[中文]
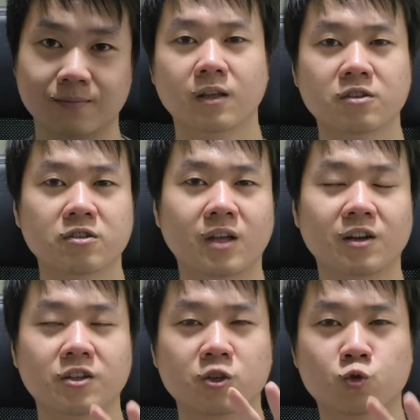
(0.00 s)
但是
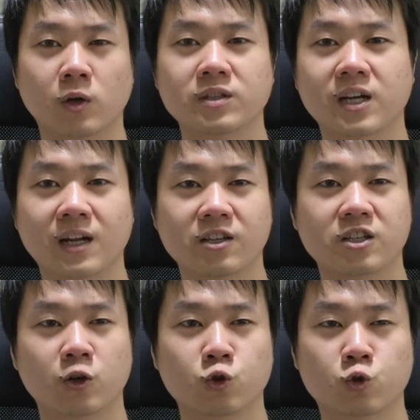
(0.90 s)
当你是专家，你
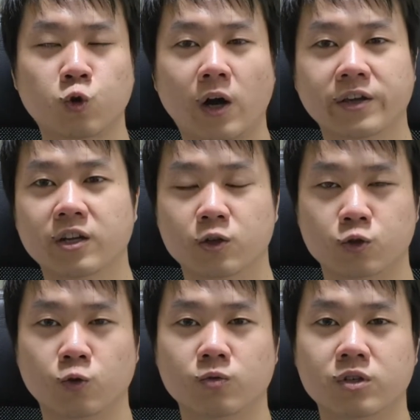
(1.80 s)
想要去创业的
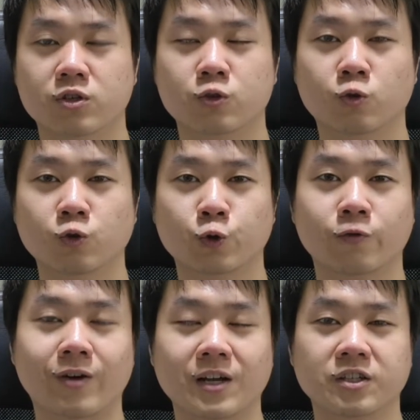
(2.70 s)
时候，这时候你就会
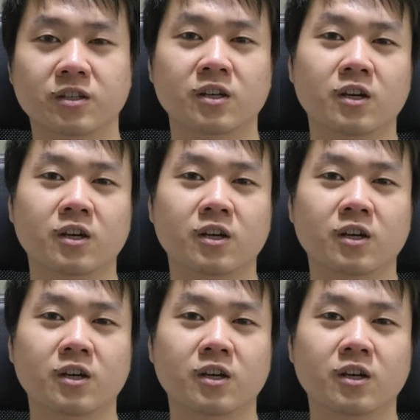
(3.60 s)
发现，